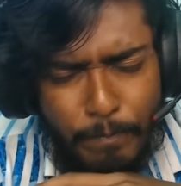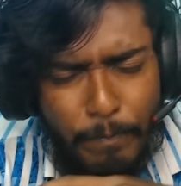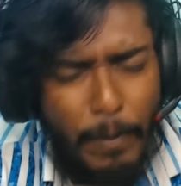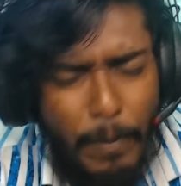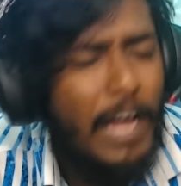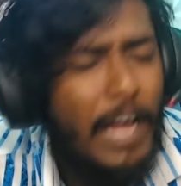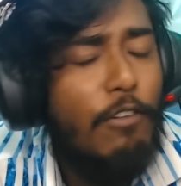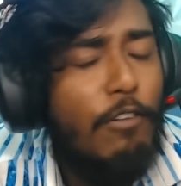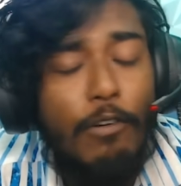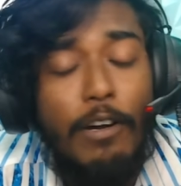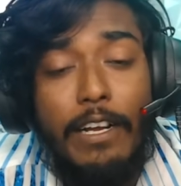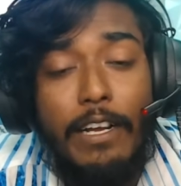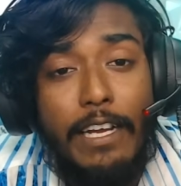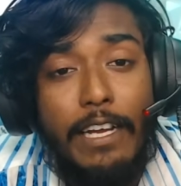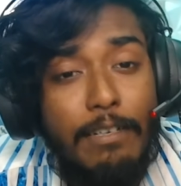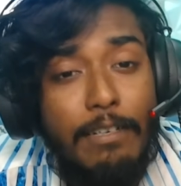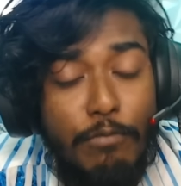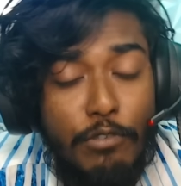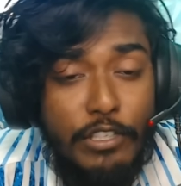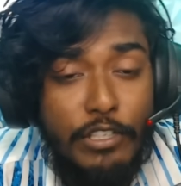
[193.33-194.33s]
ভালো
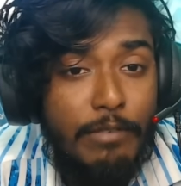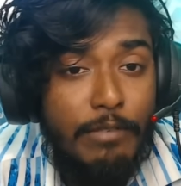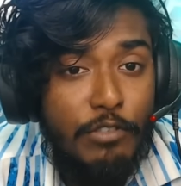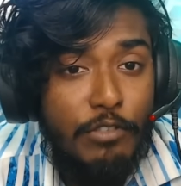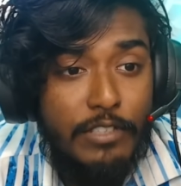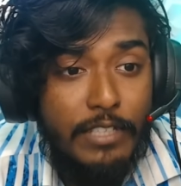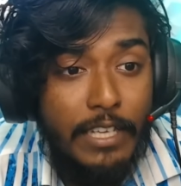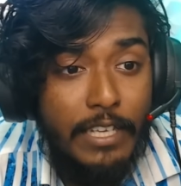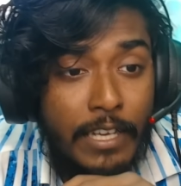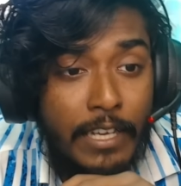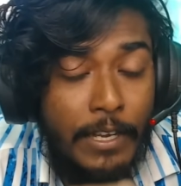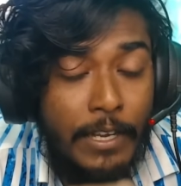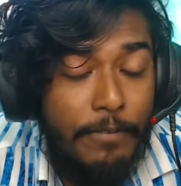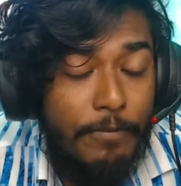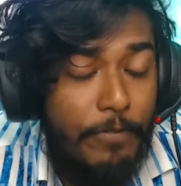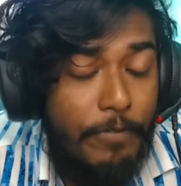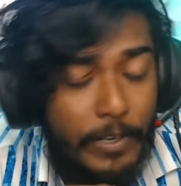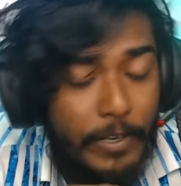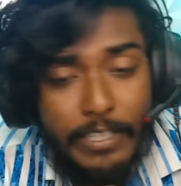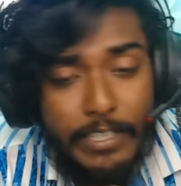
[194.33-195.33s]
আকারে মনের মধ্যে
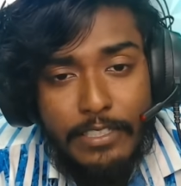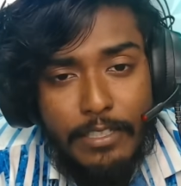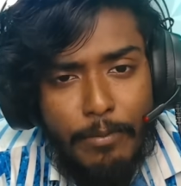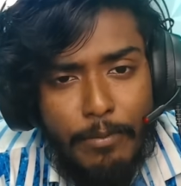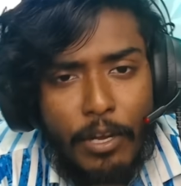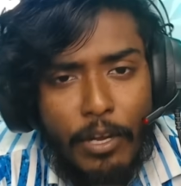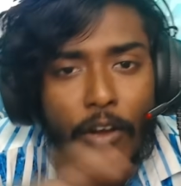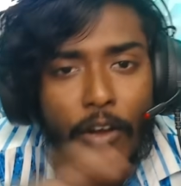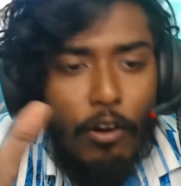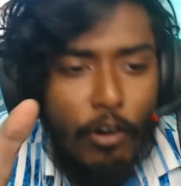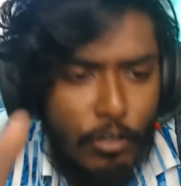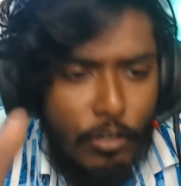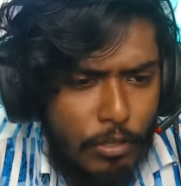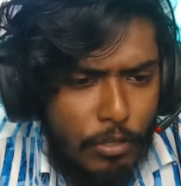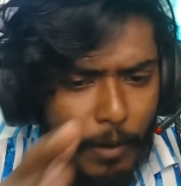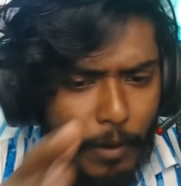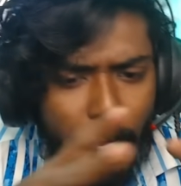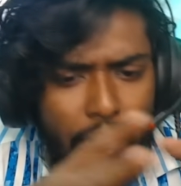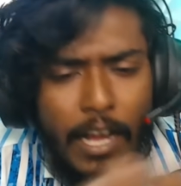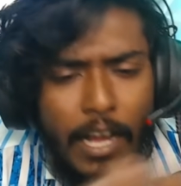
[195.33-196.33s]
ফেটে যাবে
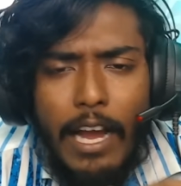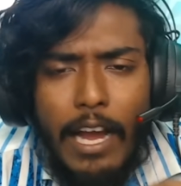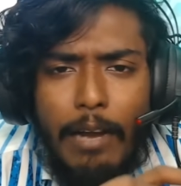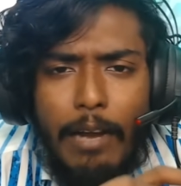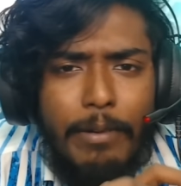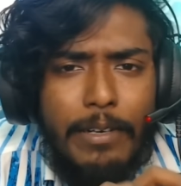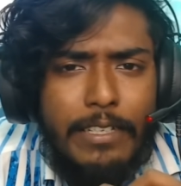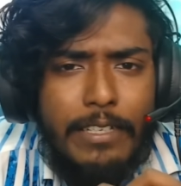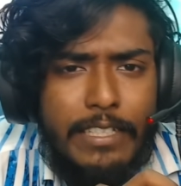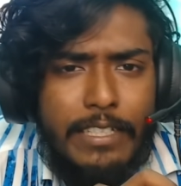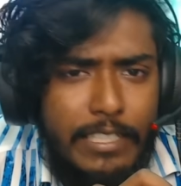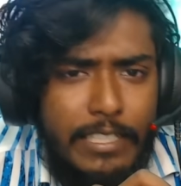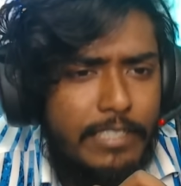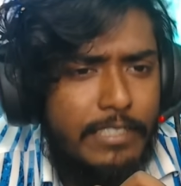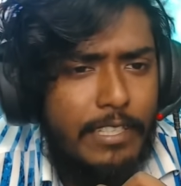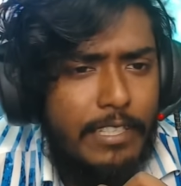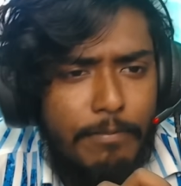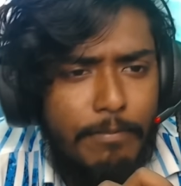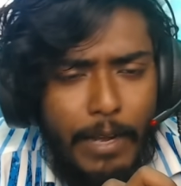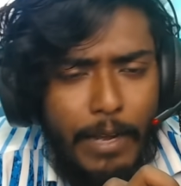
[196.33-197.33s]
অথবা আমার
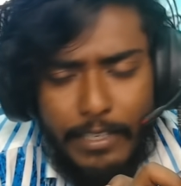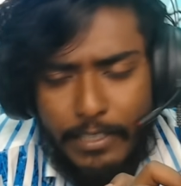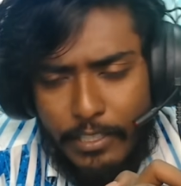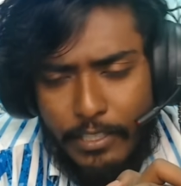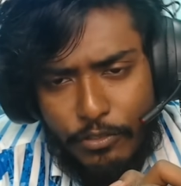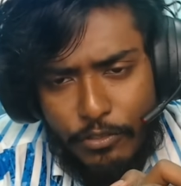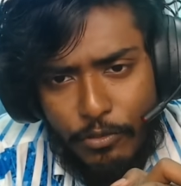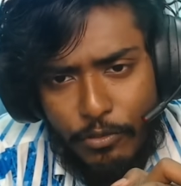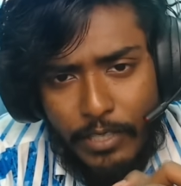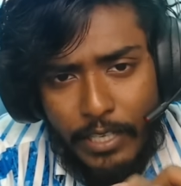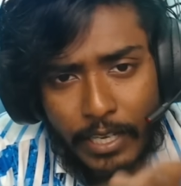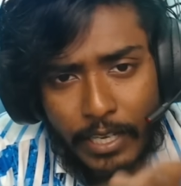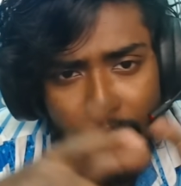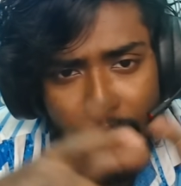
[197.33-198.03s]
খ্রিস্টান ভাইদের যদি